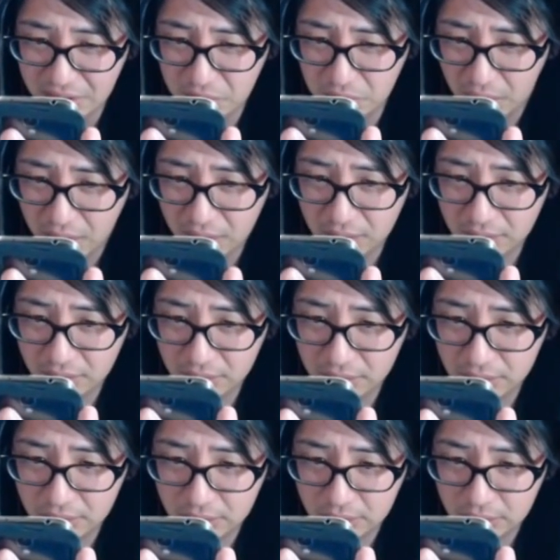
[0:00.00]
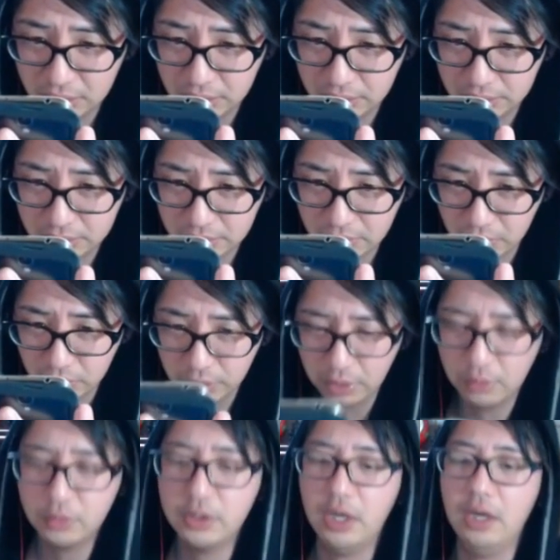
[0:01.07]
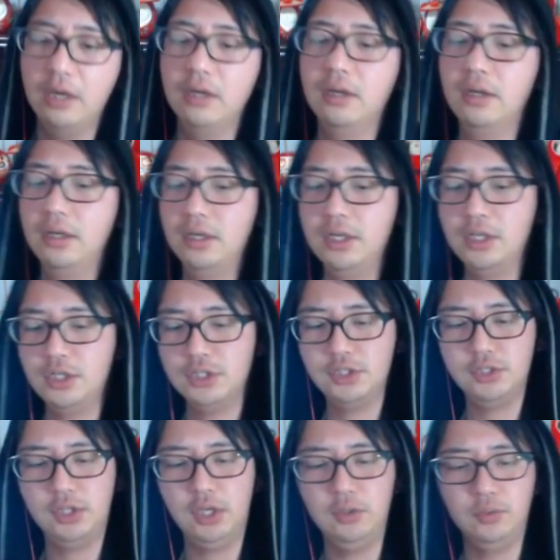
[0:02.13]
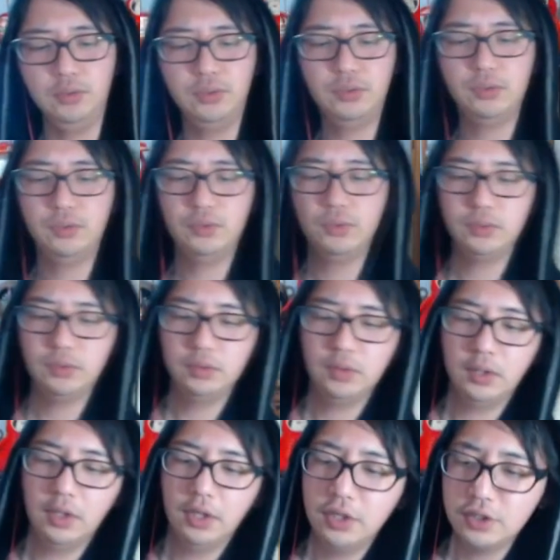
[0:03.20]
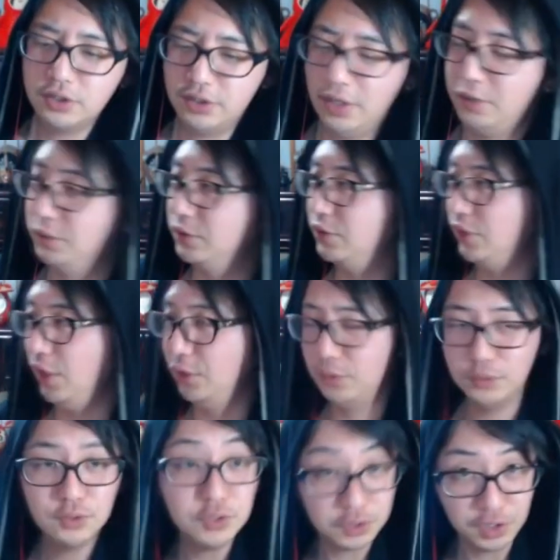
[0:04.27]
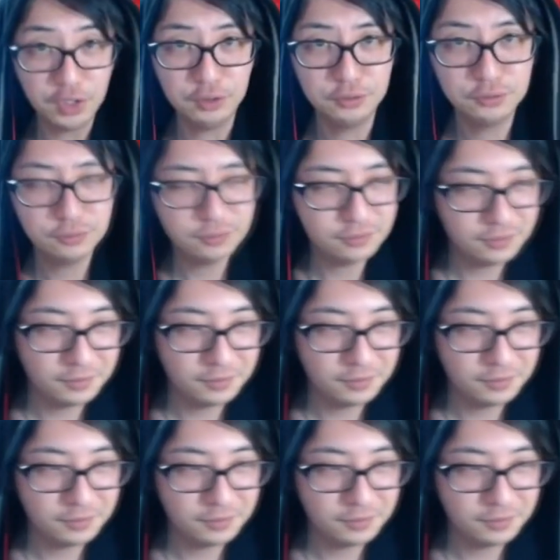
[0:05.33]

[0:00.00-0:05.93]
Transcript: 足りるか。オッケーオッケーセーフセーフセーフセー